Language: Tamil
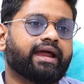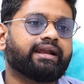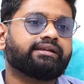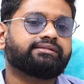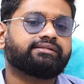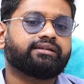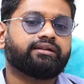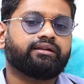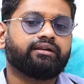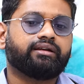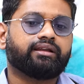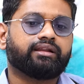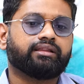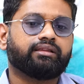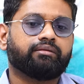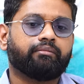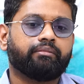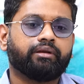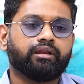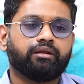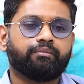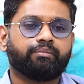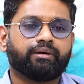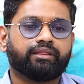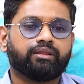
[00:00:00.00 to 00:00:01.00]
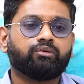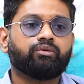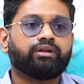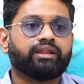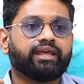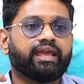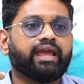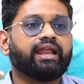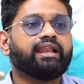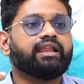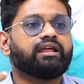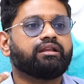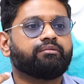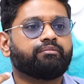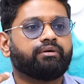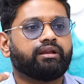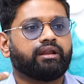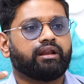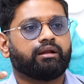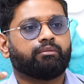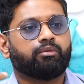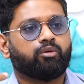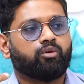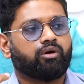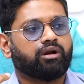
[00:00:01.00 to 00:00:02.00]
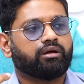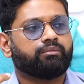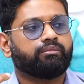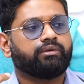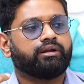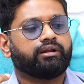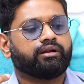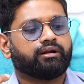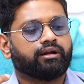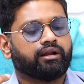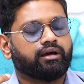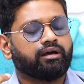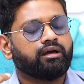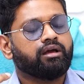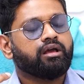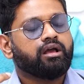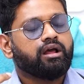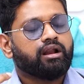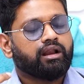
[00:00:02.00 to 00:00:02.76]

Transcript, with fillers: கேன்சர்ன்றது எப்படின்னு பார்த்தீங்கன்னா ஒரு ஏலியன் மாதிரி நம்ம உடம்பு இருக்குன்னா